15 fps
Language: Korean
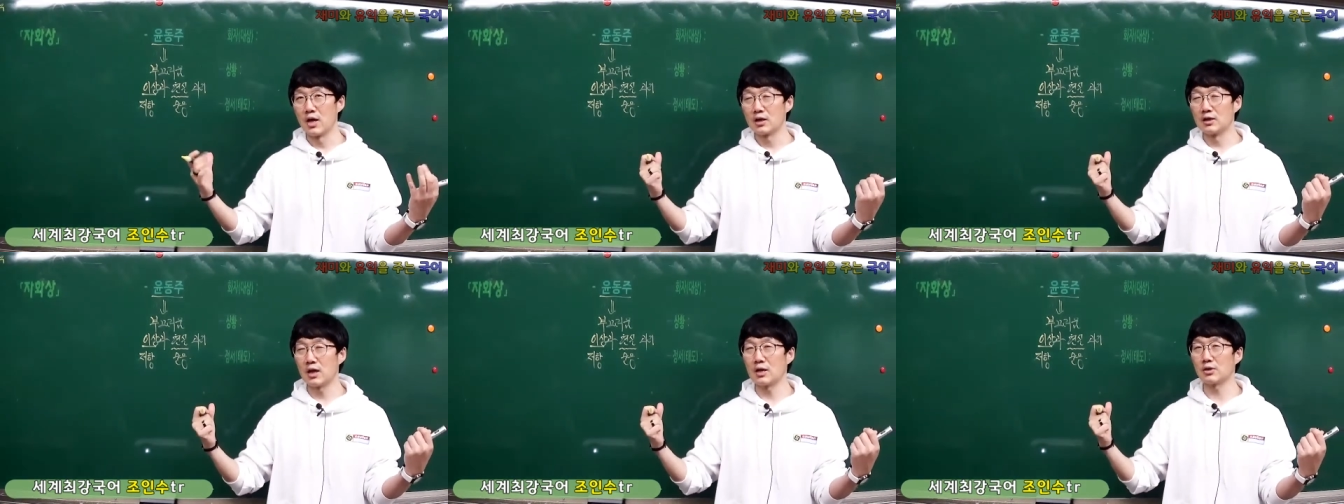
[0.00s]

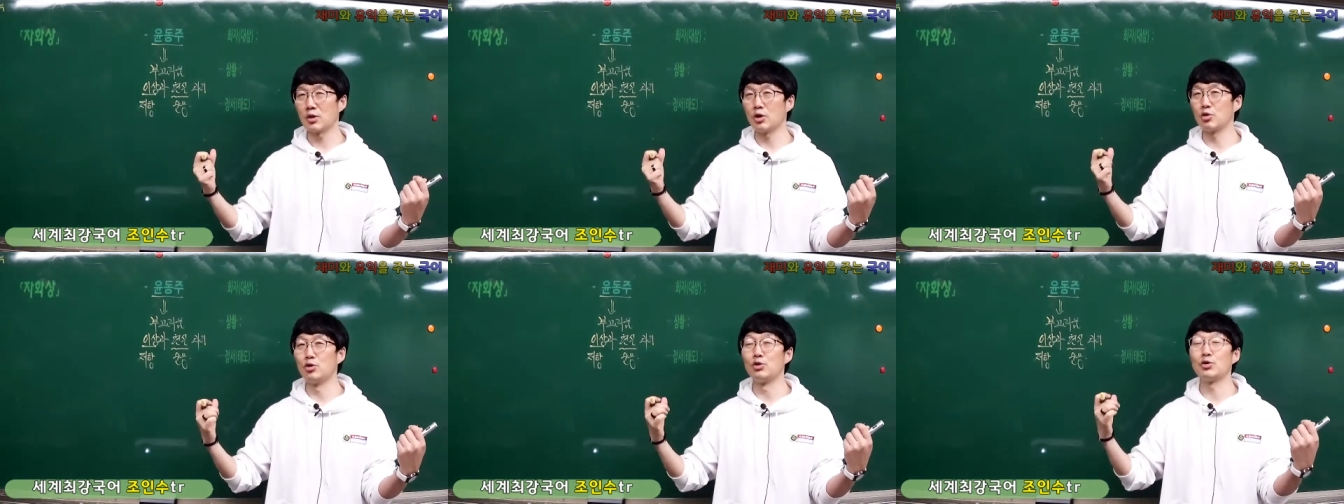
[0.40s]

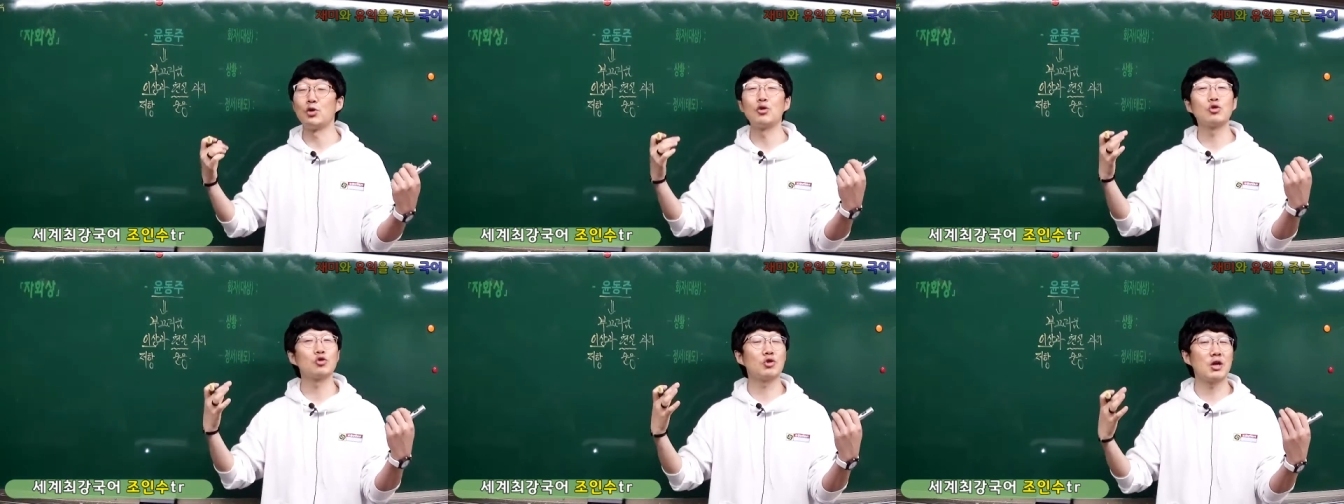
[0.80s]
그래서
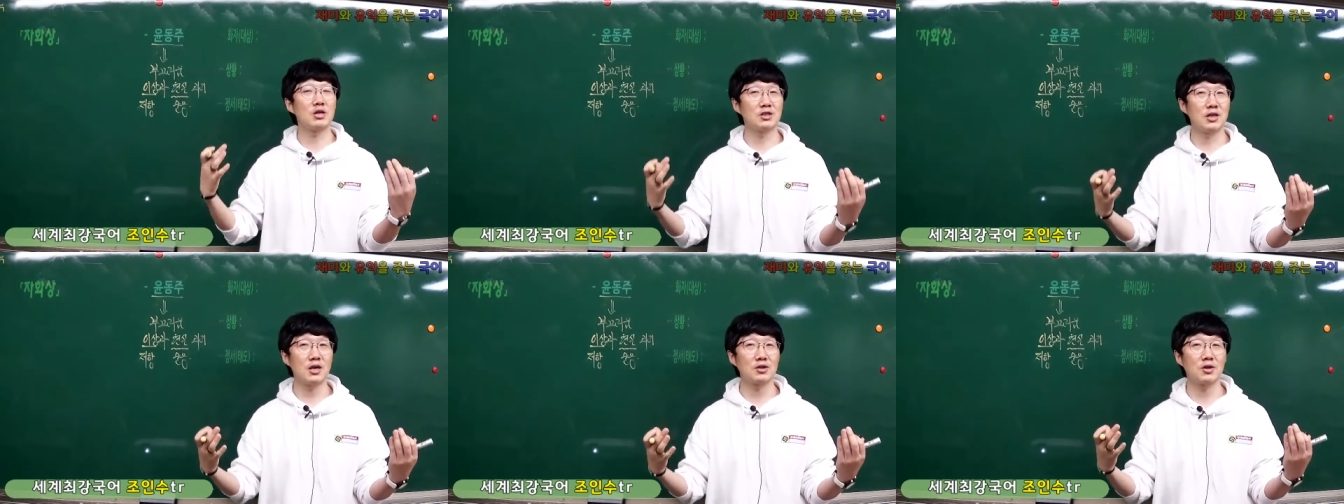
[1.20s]
윤동주의
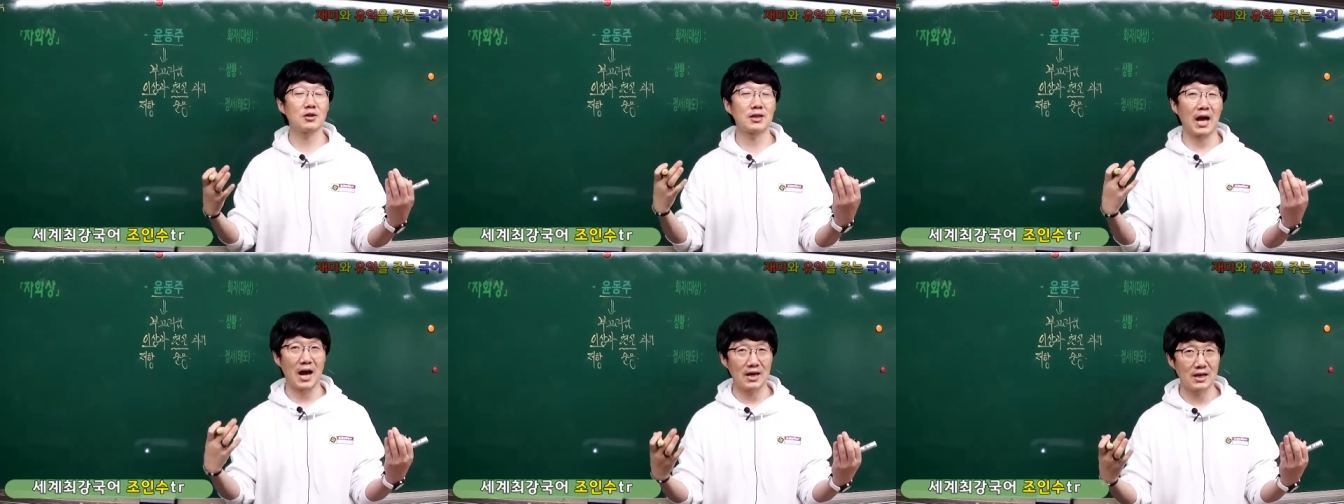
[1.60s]
시에서
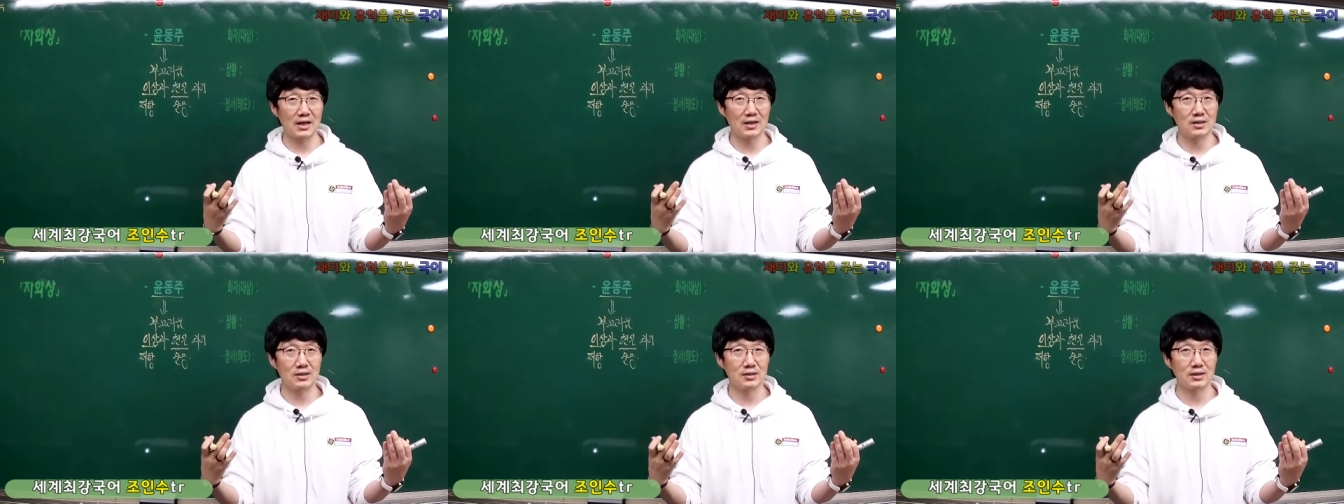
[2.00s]

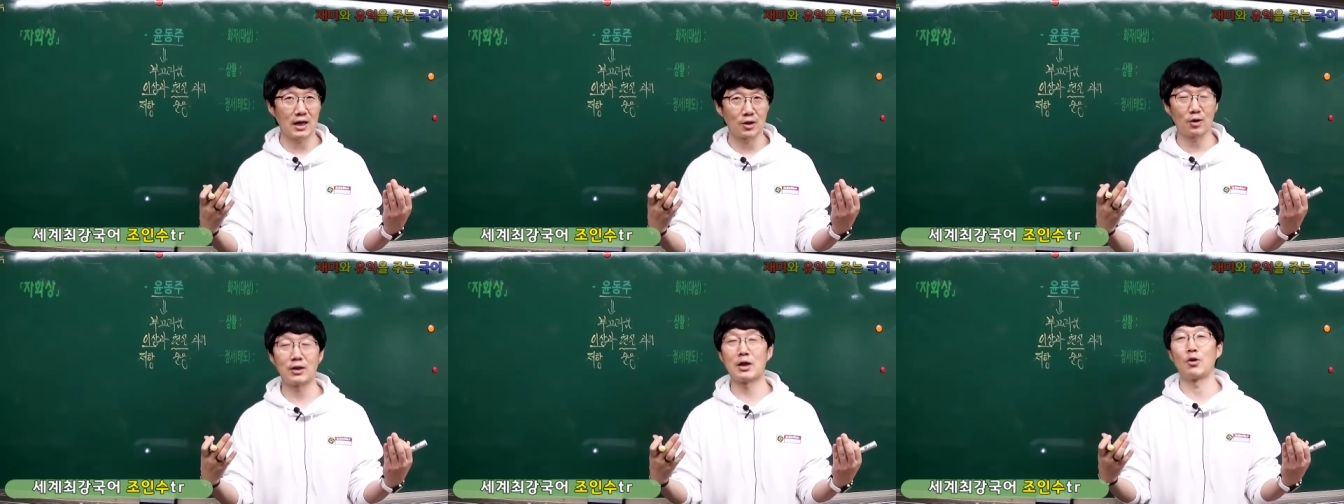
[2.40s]
나라는
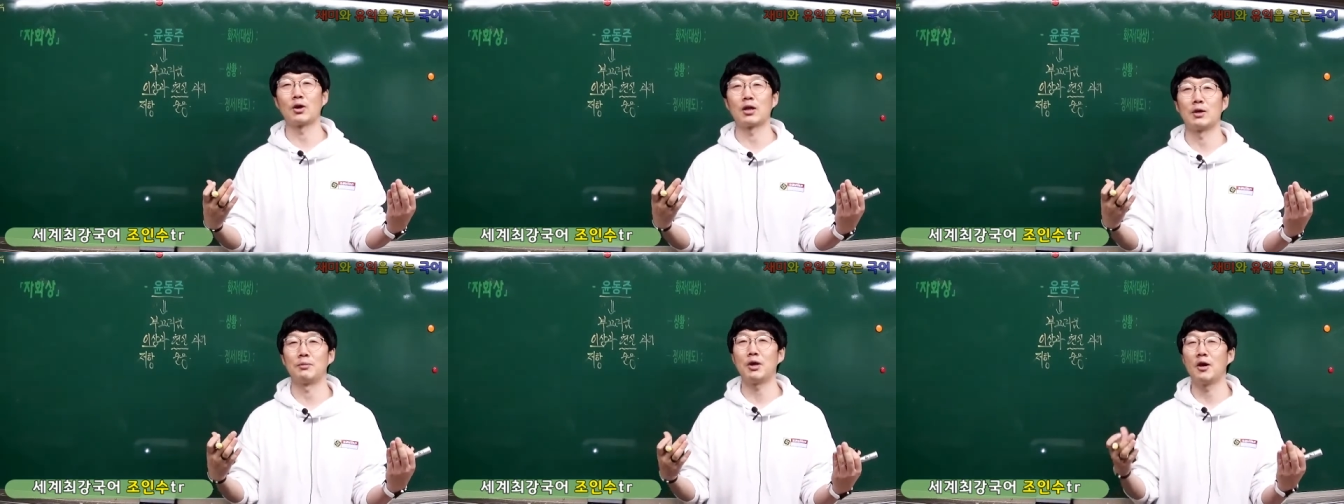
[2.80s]
단어가
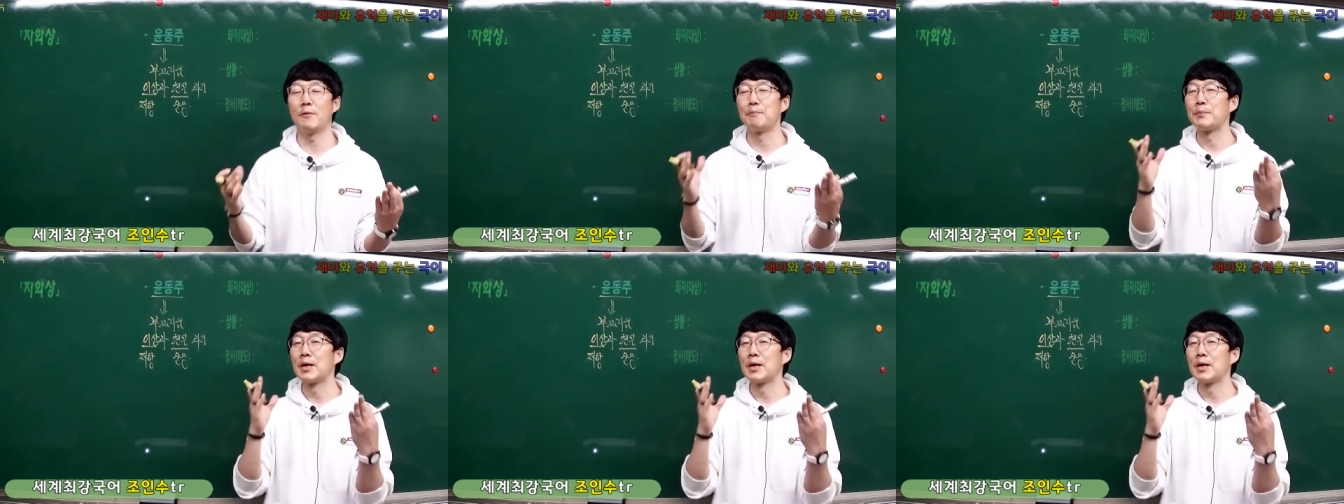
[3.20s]
나오게 되면